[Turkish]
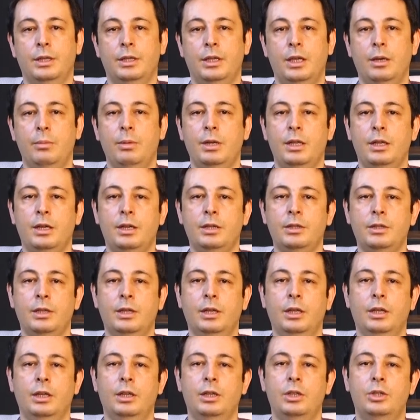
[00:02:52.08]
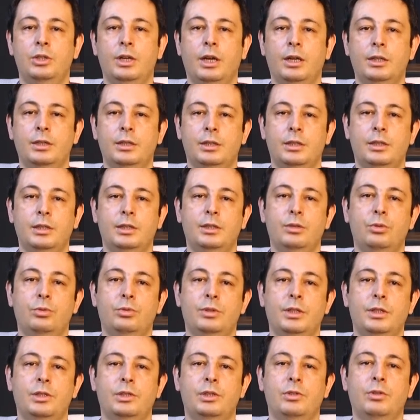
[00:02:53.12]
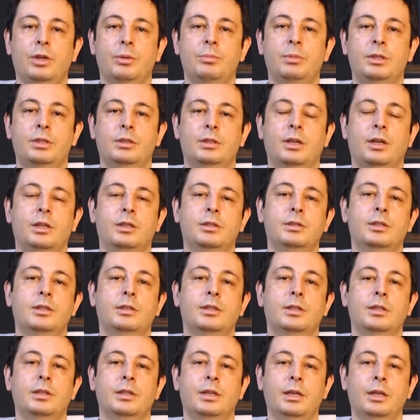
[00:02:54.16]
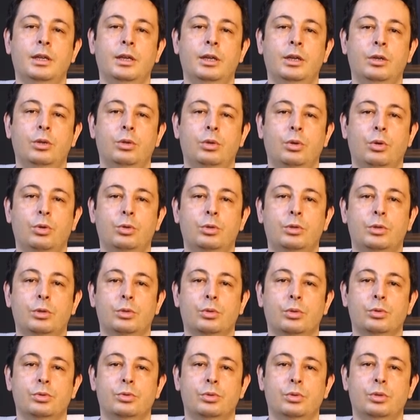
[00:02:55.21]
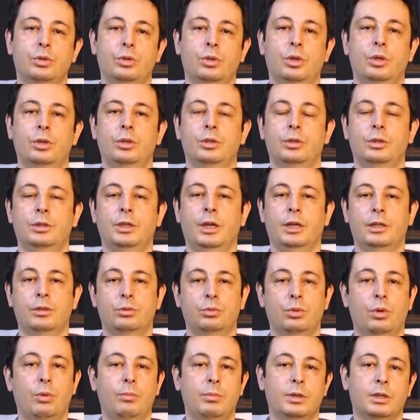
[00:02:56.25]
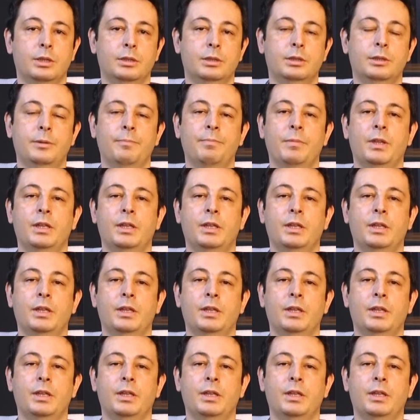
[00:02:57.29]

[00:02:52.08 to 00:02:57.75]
Gebeler içerdikleri yüksek civa miktarı nedeniyle orkinos yani ton balığı,